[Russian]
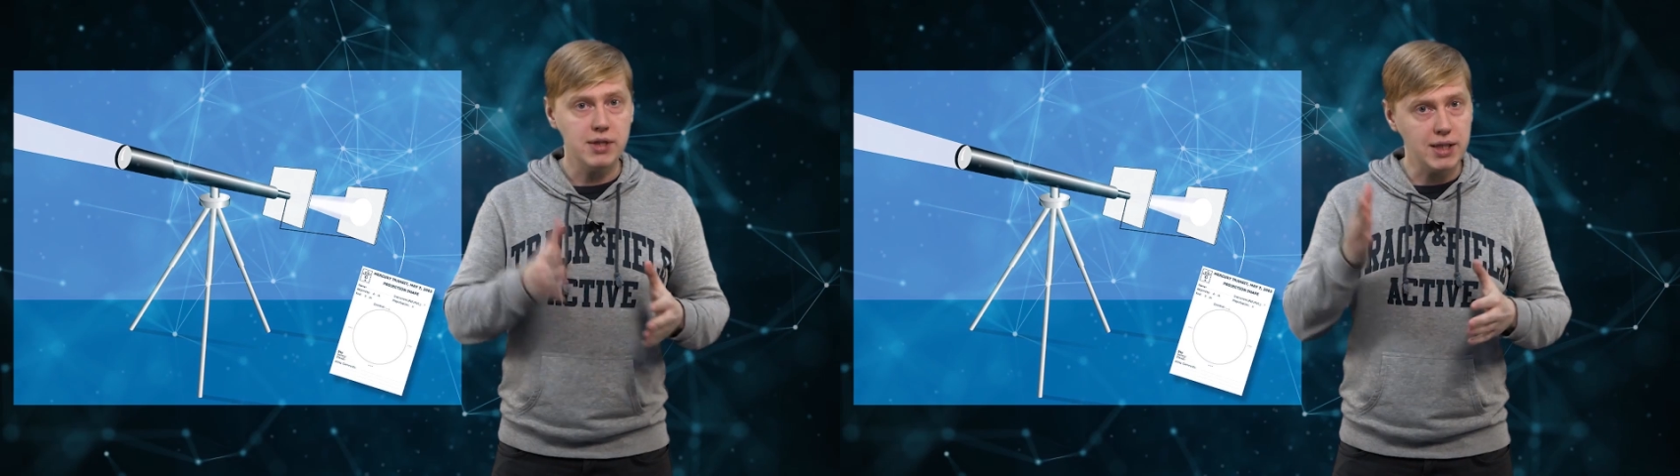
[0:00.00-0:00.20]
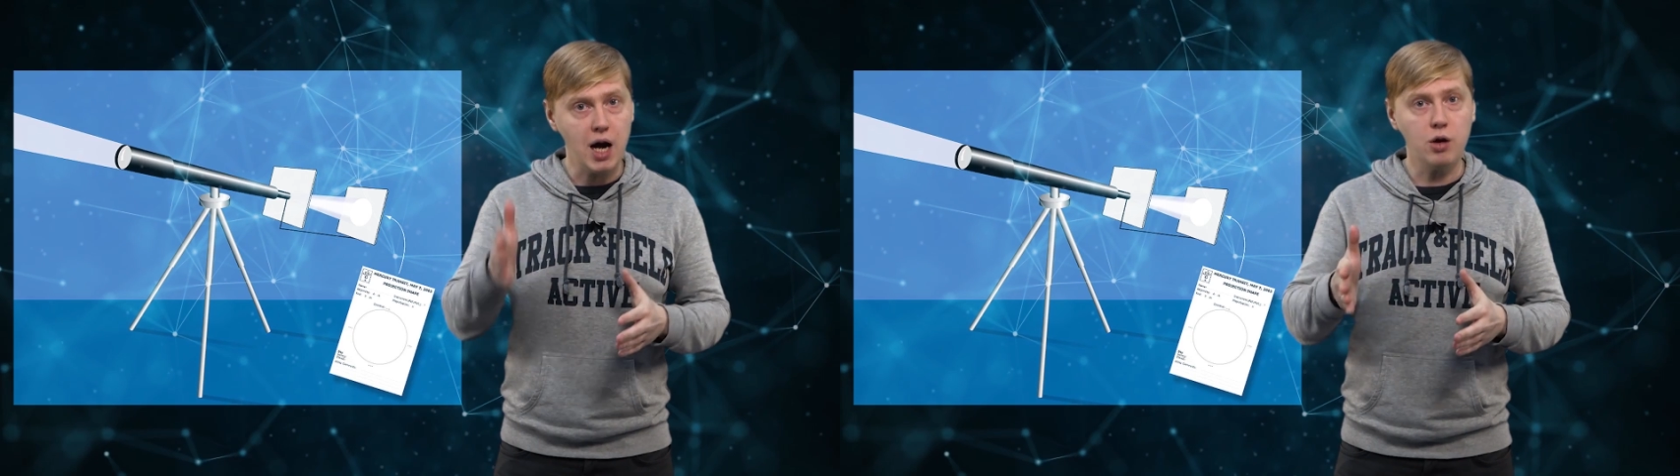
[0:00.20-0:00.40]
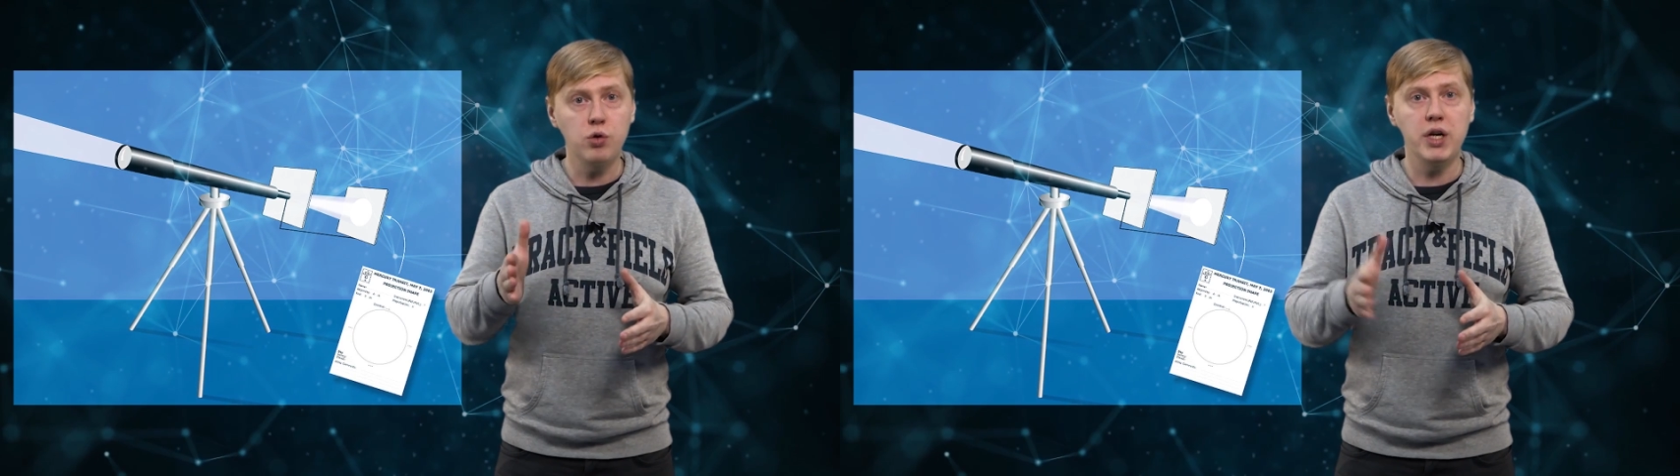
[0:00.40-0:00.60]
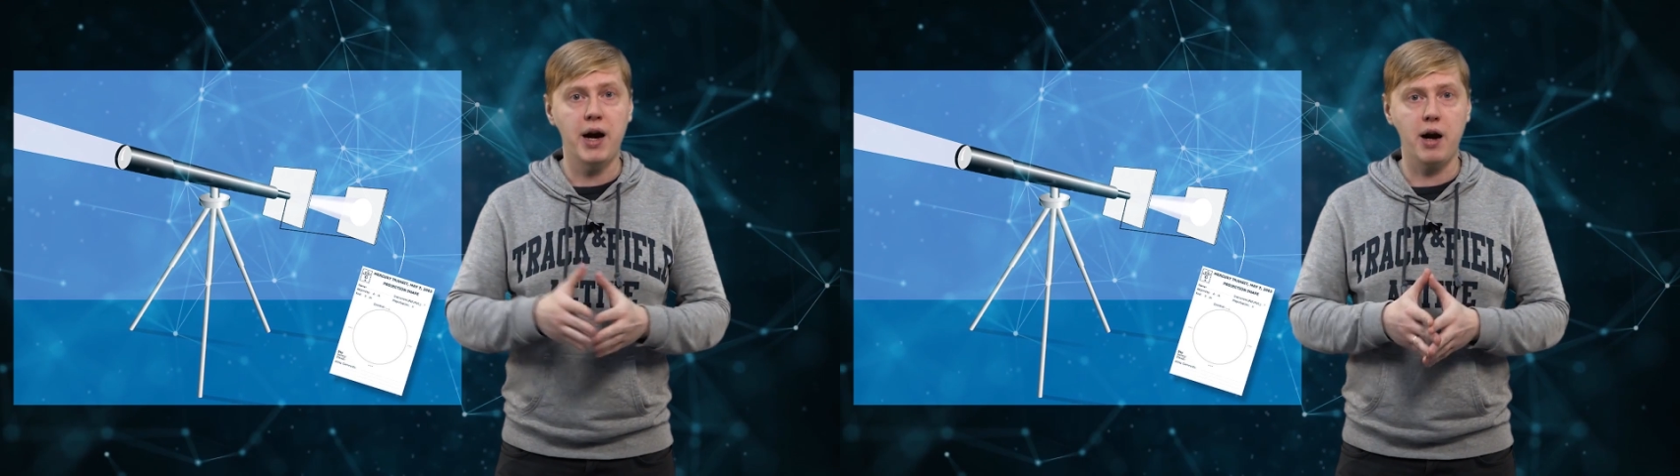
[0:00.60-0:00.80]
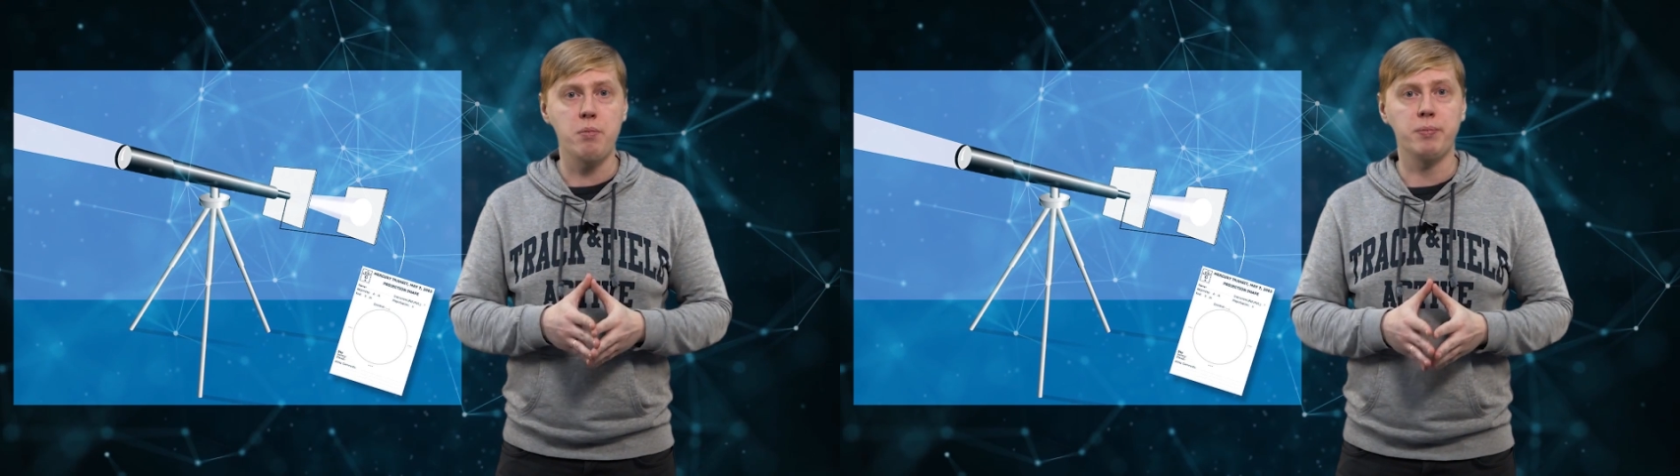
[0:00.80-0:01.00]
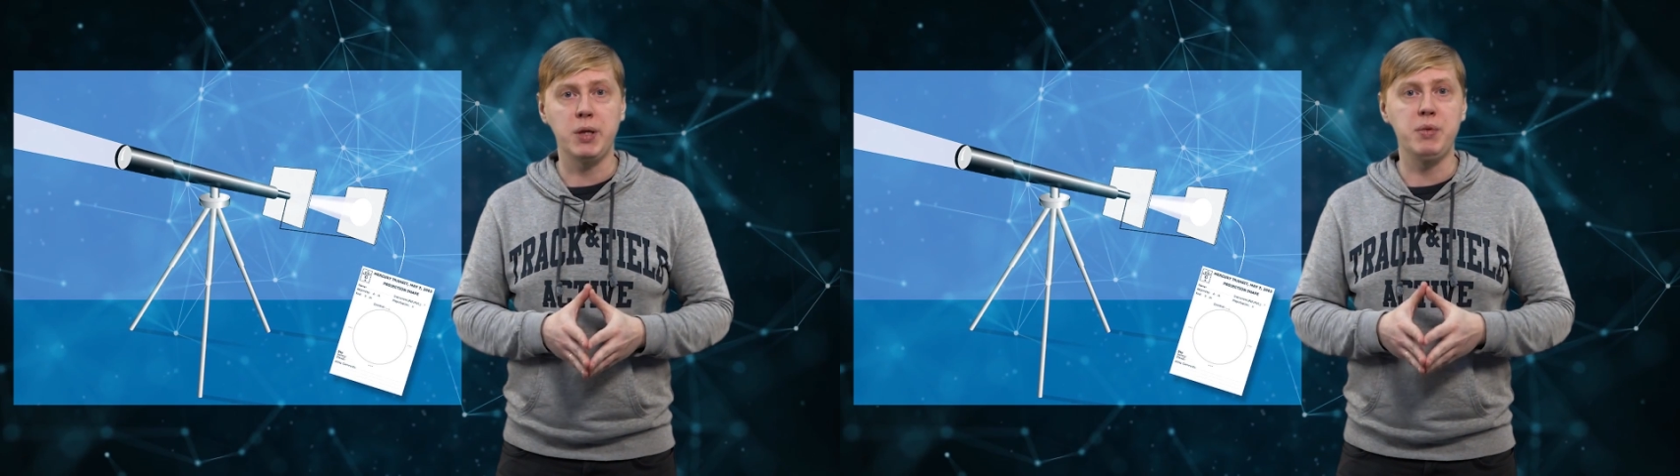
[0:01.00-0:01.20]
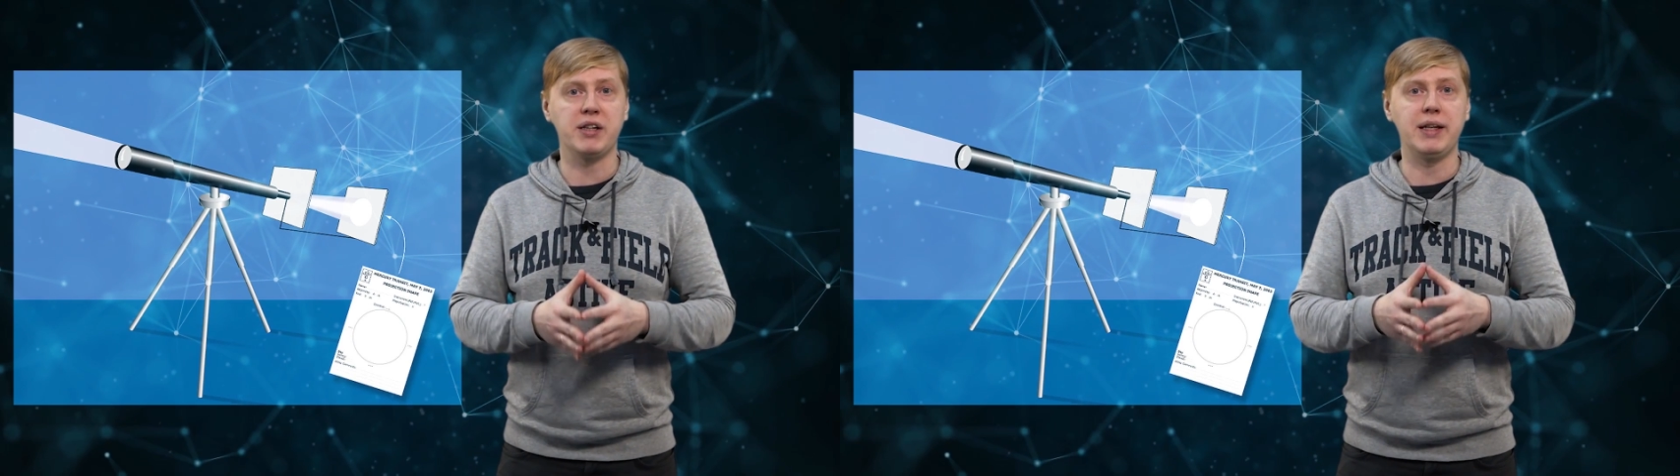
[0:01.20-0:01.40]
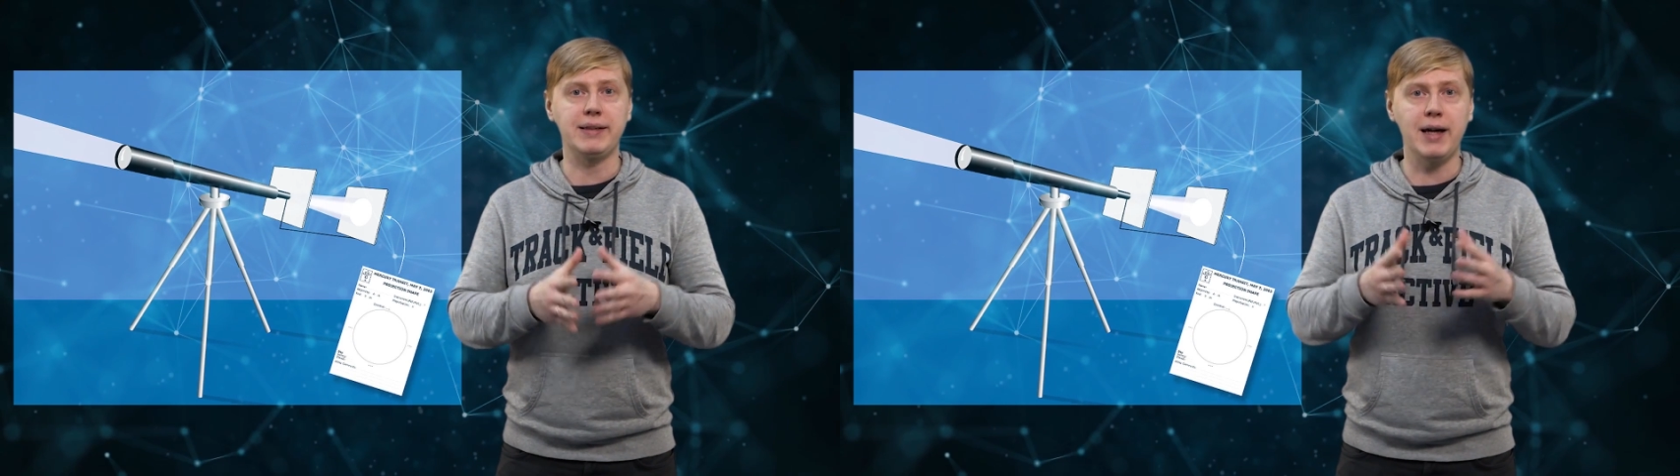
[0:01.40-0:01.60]
за окуляром
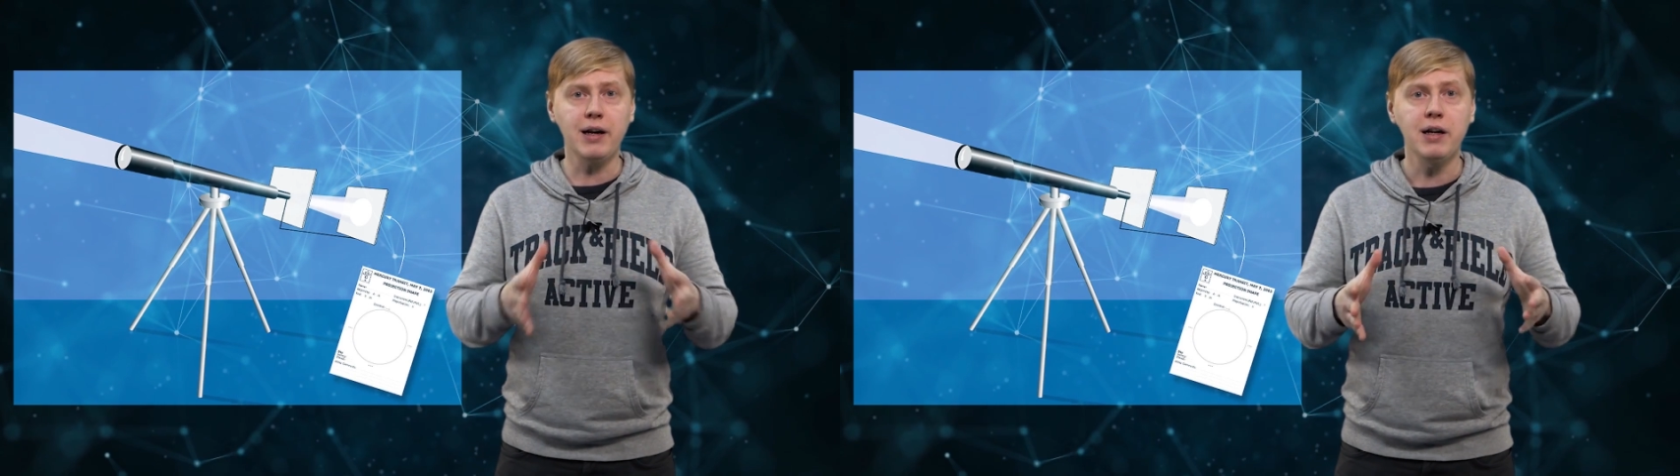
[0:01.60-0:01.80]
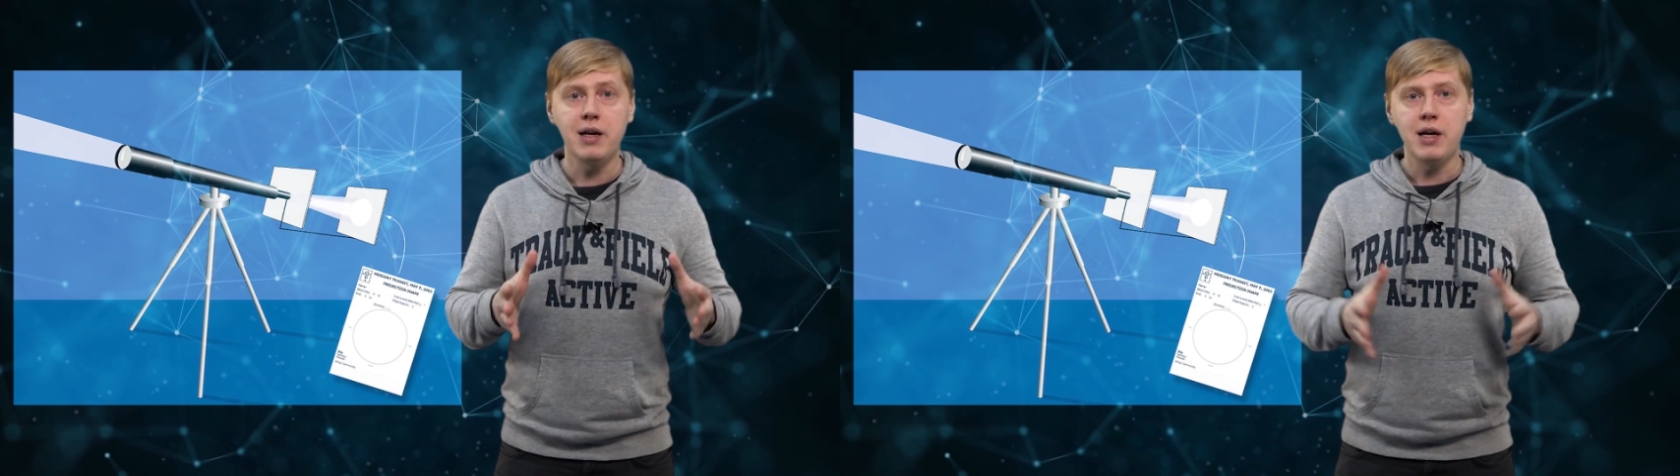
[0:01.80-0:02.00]
примерно так,